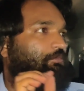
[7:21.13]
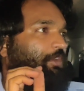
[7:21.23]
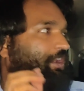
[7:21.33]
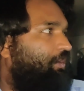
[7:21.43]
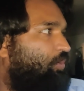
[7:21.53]

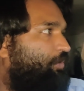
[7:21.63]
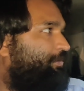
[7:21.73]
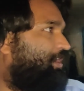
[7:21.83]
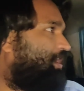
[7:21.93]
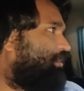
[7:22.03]
मैंने
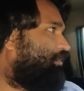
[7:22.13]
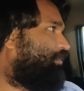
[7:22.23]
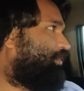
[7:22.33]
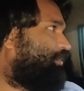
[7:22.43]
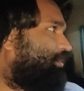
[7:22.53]
ड्रॉप करा
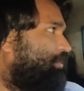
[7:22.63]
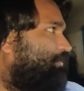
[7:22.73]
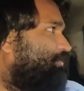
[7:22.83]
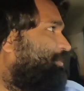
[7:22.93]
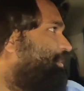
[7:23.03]
और अंदर
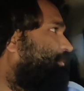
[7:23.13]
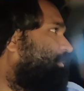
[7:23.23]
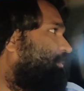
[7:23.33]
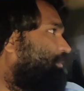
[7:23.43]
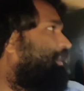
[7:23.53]
काफ़ी भीड़
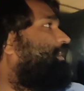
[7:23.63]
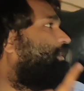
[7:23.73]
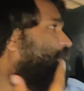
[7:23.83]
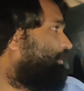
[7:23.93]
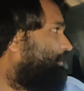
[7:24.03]
थी कहा
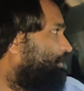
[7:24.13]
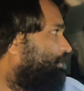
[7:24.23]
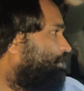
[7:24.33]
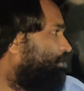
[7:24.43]
जाना है